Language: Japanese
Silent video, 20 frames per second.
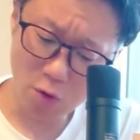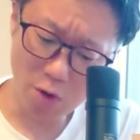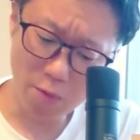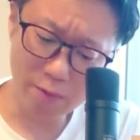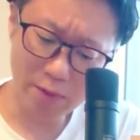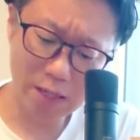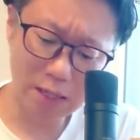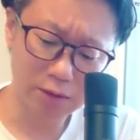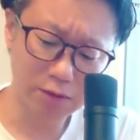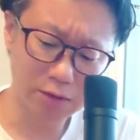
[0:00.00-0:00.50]
これ
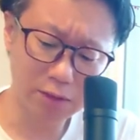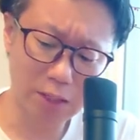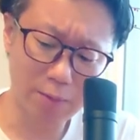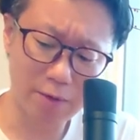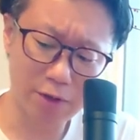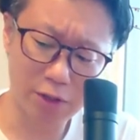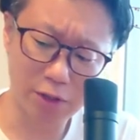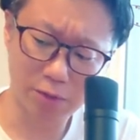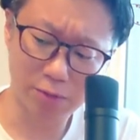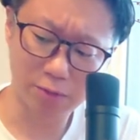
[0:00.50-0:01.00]
も何のた
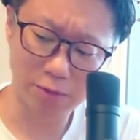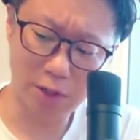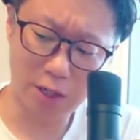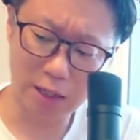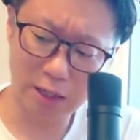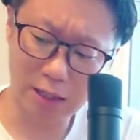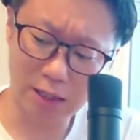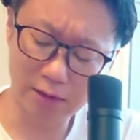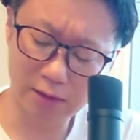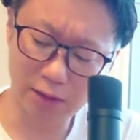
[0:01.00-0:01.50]
めに飲むの
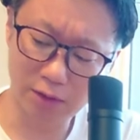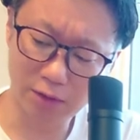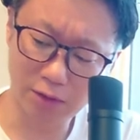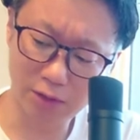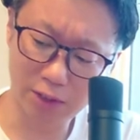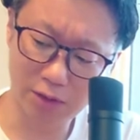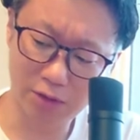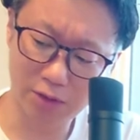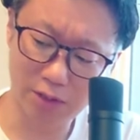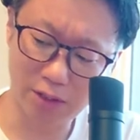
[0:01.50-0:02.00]
かなって飲
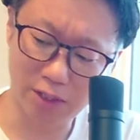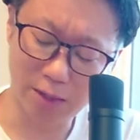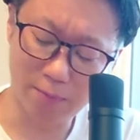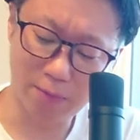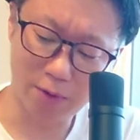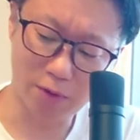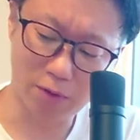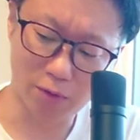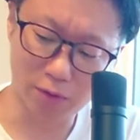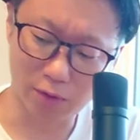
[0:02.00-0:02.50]
んだ時にやっ
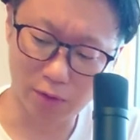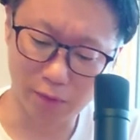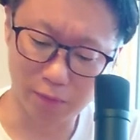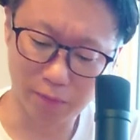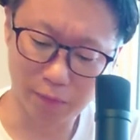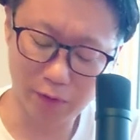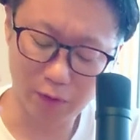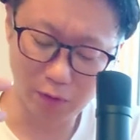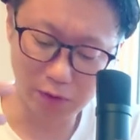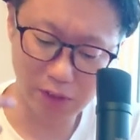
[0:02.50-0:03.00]
ぱりこの
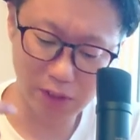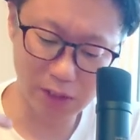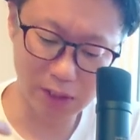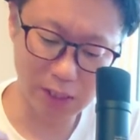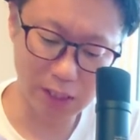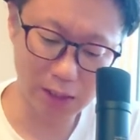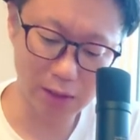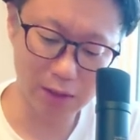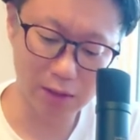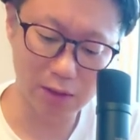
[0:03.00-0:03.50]
美味しい
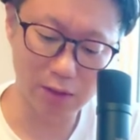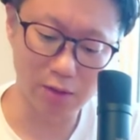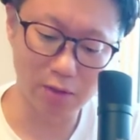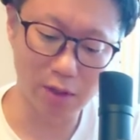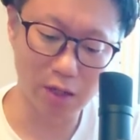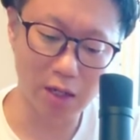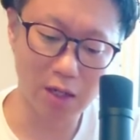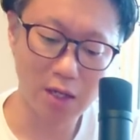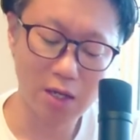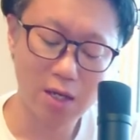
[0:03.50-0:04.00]
なっていう
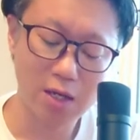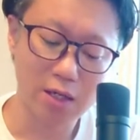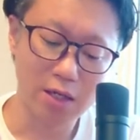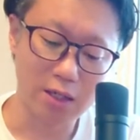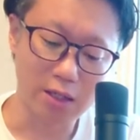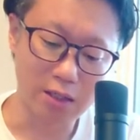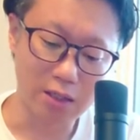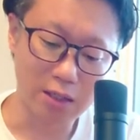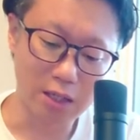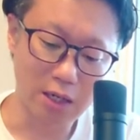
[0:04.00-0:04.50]
のが
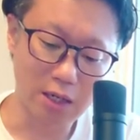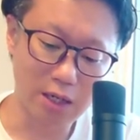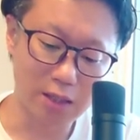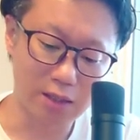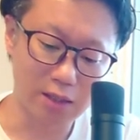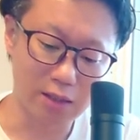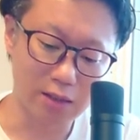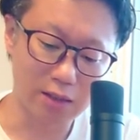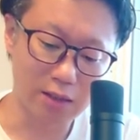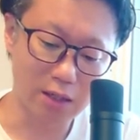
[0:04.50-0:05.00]
胃に流れ
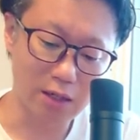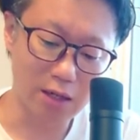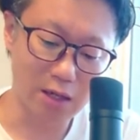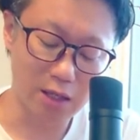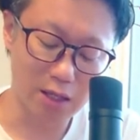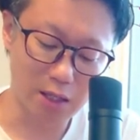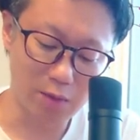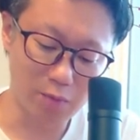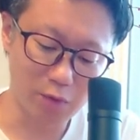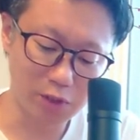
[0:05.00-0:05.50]
ていった
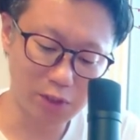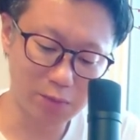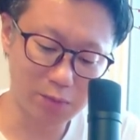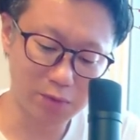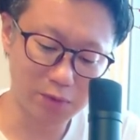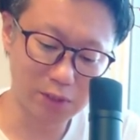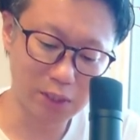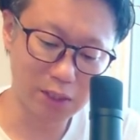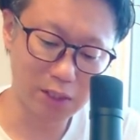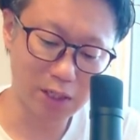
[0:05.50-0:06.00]
ら胃も自
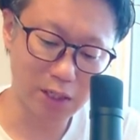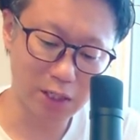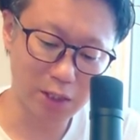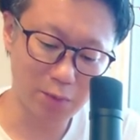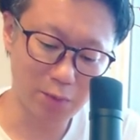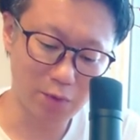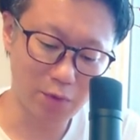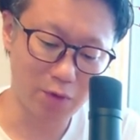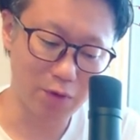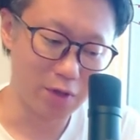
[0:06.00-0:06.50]
分なんだけ
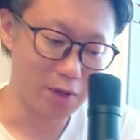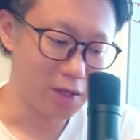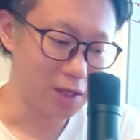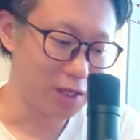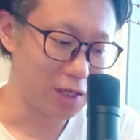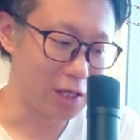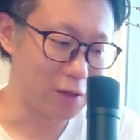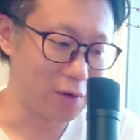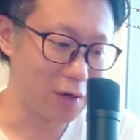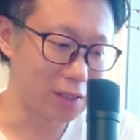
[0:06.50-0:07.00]
ども
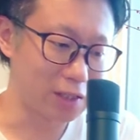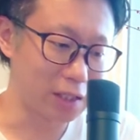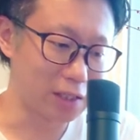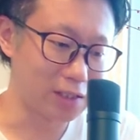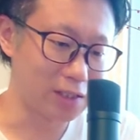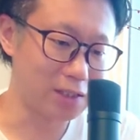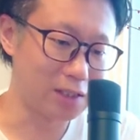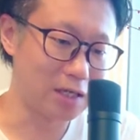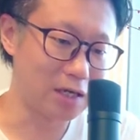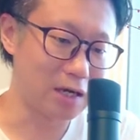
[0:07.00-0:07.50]
胃は他
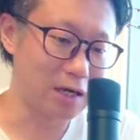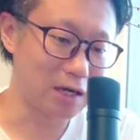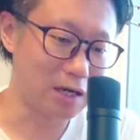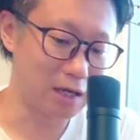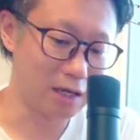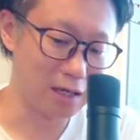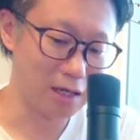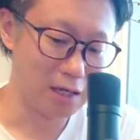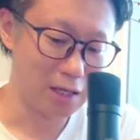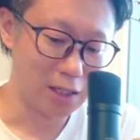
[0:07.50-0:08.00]
人だか
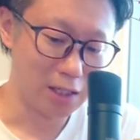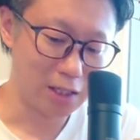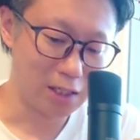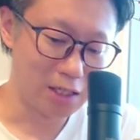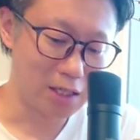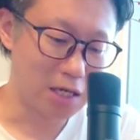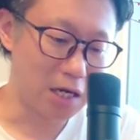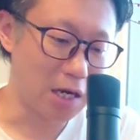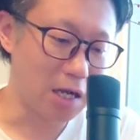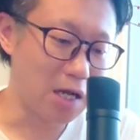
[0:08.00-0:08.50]
ら
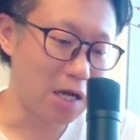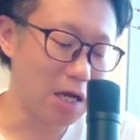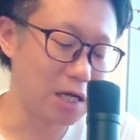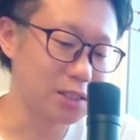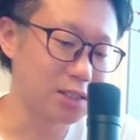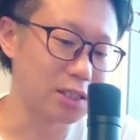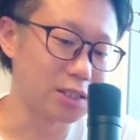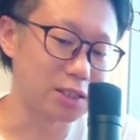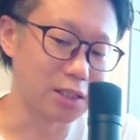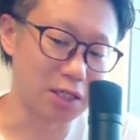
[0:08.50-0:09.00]
胃から
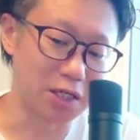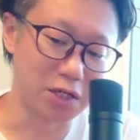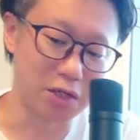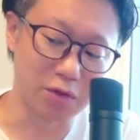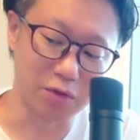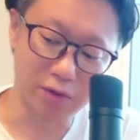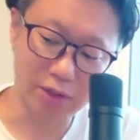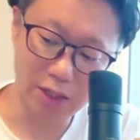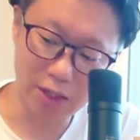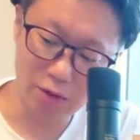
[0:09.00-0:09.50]
感謝される
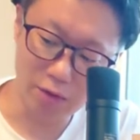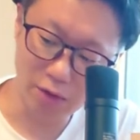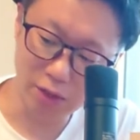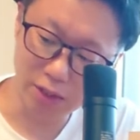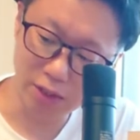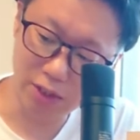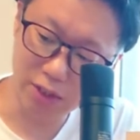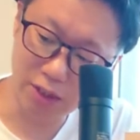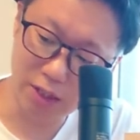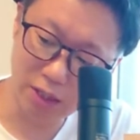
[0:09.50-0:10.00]
よね
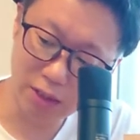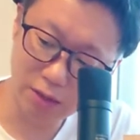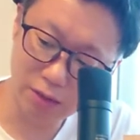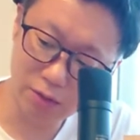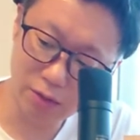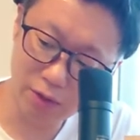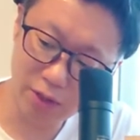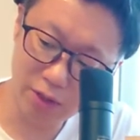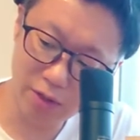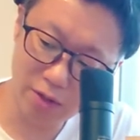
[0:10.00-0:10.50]
美味しい
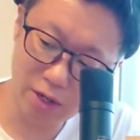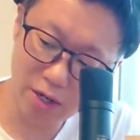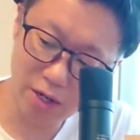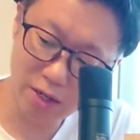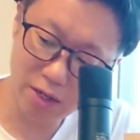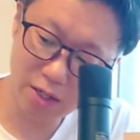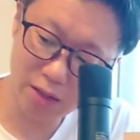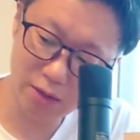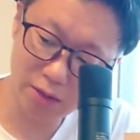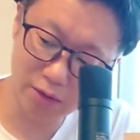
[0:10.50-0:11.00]
アイスコーヒーをあ
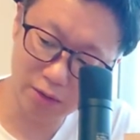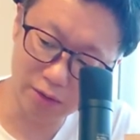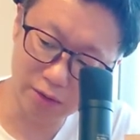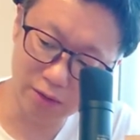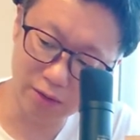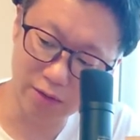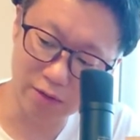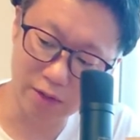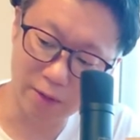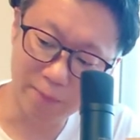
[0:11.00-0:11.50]
りがと
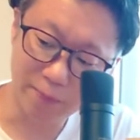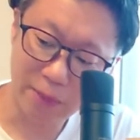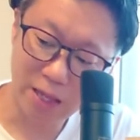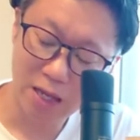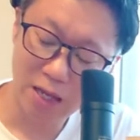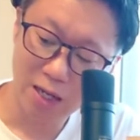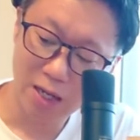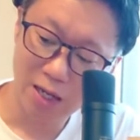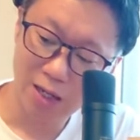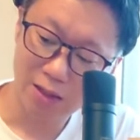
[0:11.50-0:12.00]
うって言って
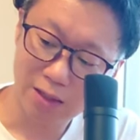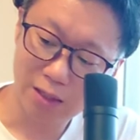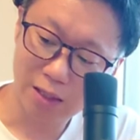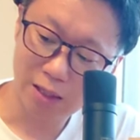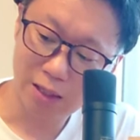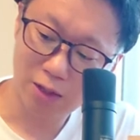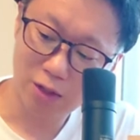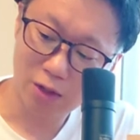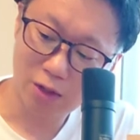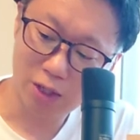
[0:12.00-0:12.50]
で、
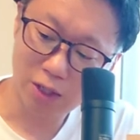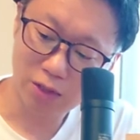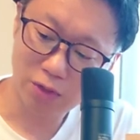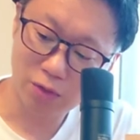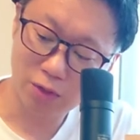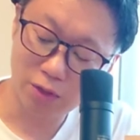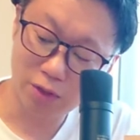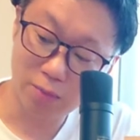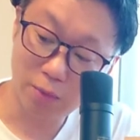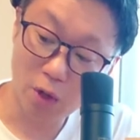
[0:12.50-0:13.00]
あの、
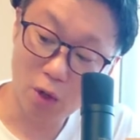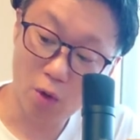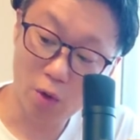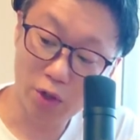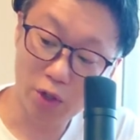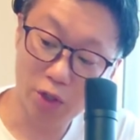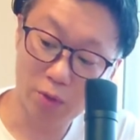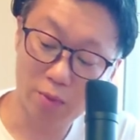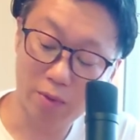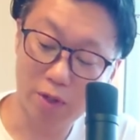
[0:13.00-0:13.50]
アイスコーヒーと、まあ、
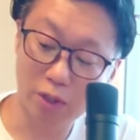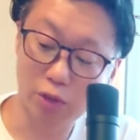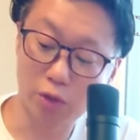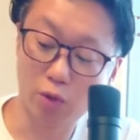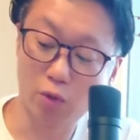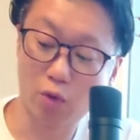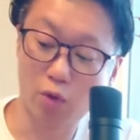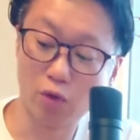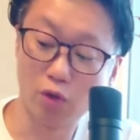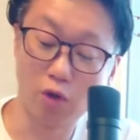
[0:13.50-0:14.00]
コーヒーの場合、ちょっ
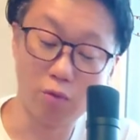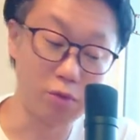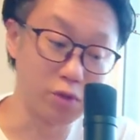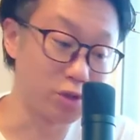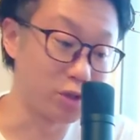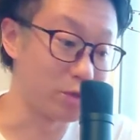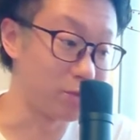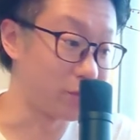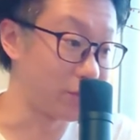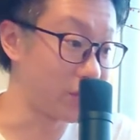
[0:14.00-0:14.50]
とこう、脳み
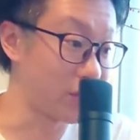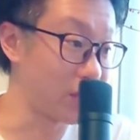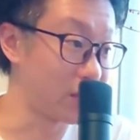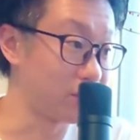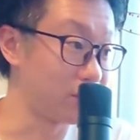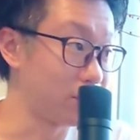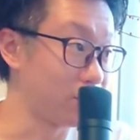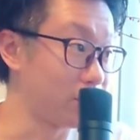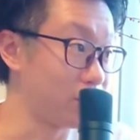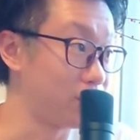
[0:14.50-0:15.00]
そにもね、
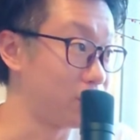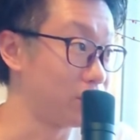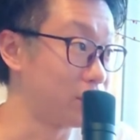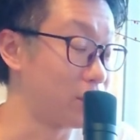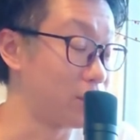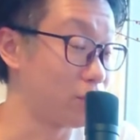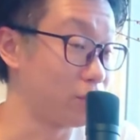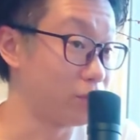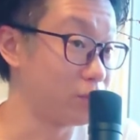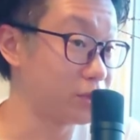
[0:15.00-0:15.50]
あの、いろん
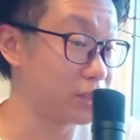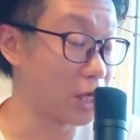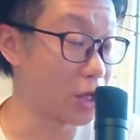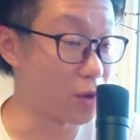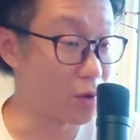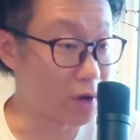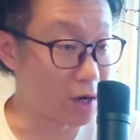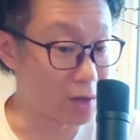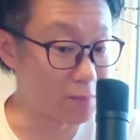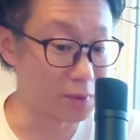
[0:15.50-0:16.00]
なこの作
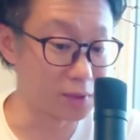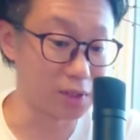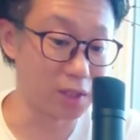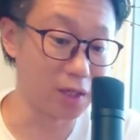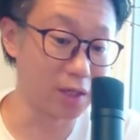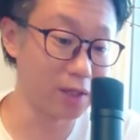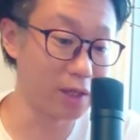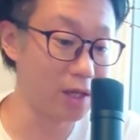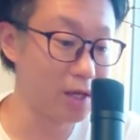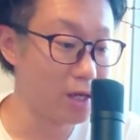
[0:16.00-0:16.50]
用があります
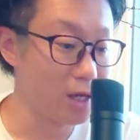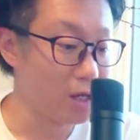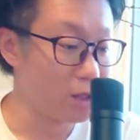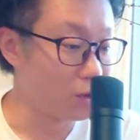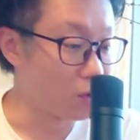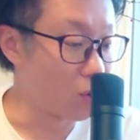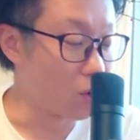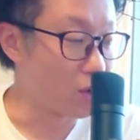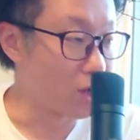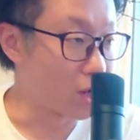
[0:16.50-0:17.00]
からね、
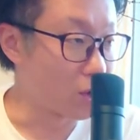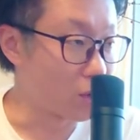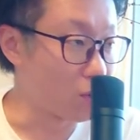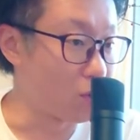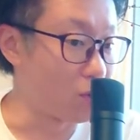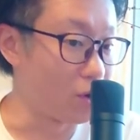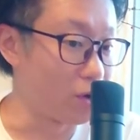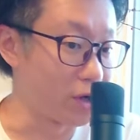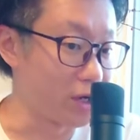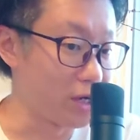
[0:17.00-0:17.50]
脳が
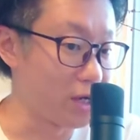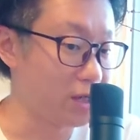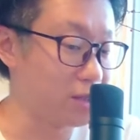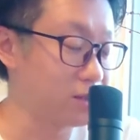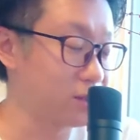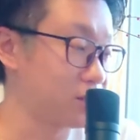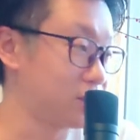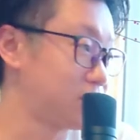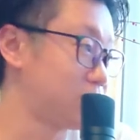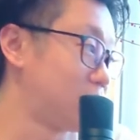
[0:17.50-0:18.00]
こう、
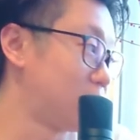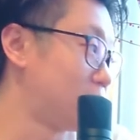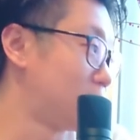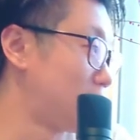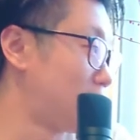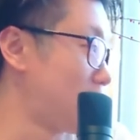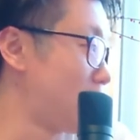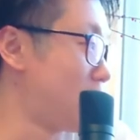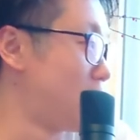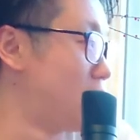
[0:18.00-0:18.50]
リラックスしていっ
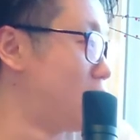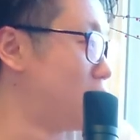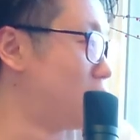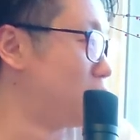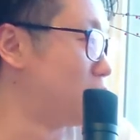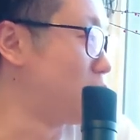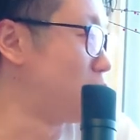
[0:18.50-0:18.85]
たら、